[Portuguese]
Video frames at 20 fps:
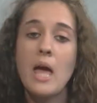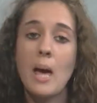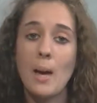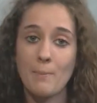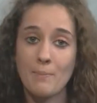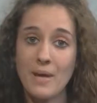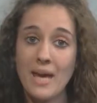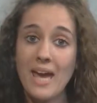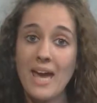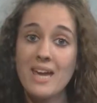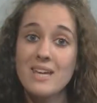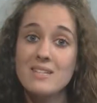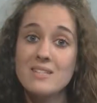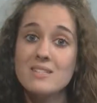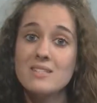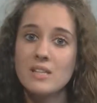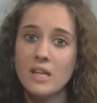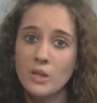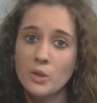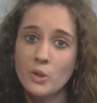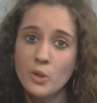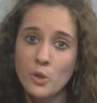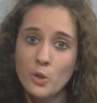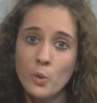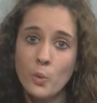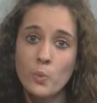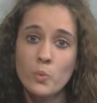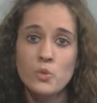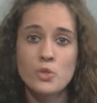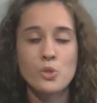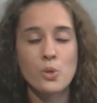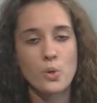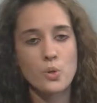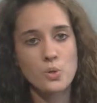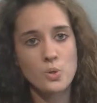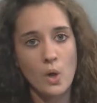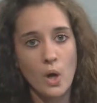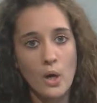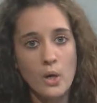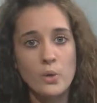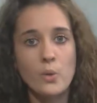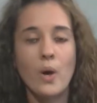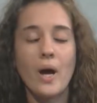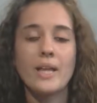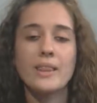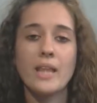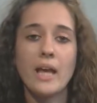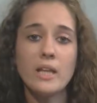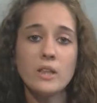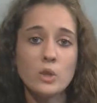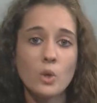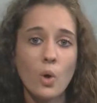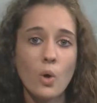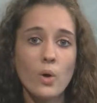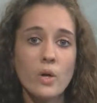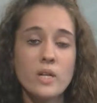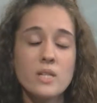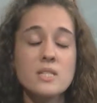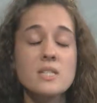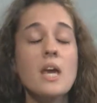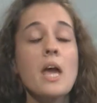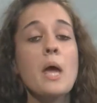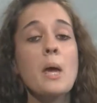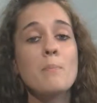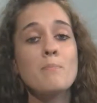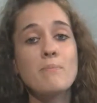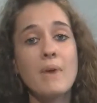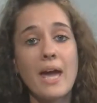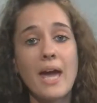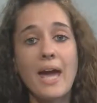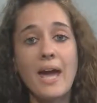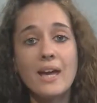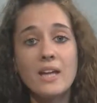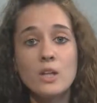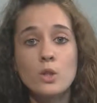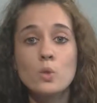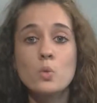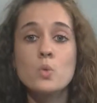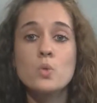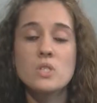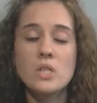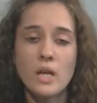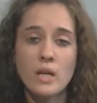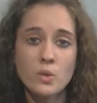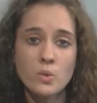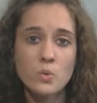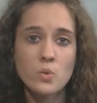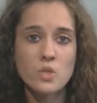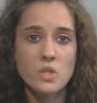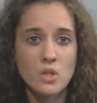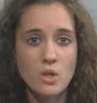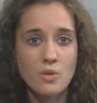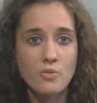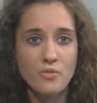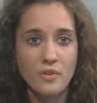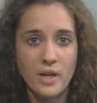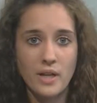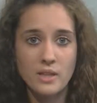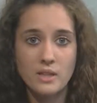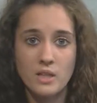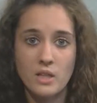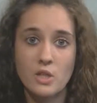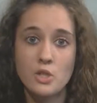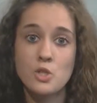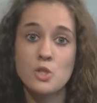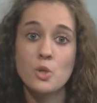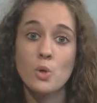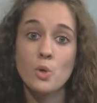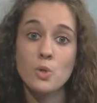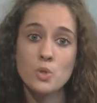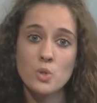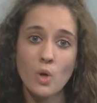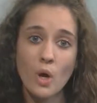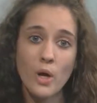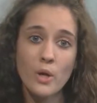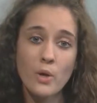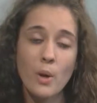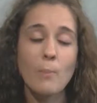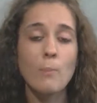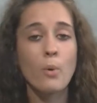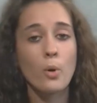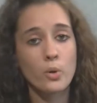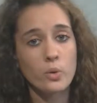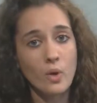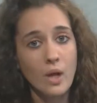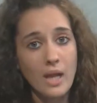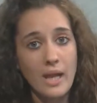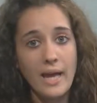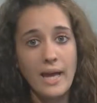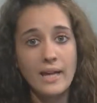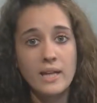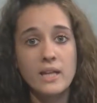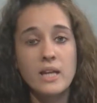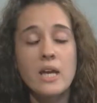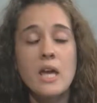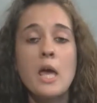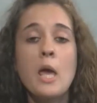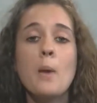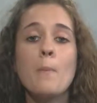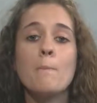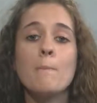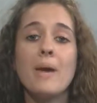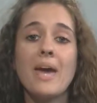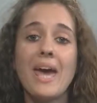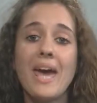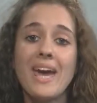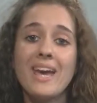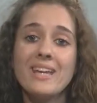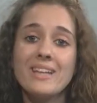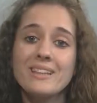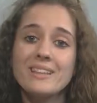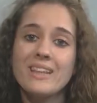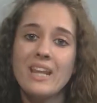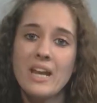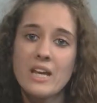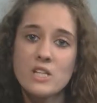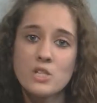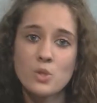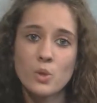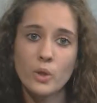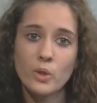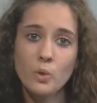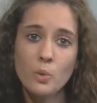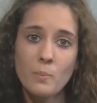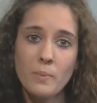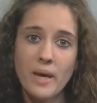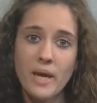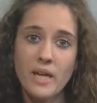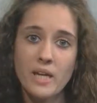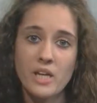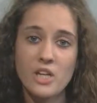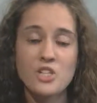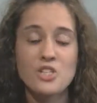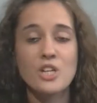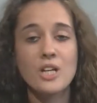BR-101 de Osório até Torres, BR-290 de Osório a Porto Alegre, BR-386 de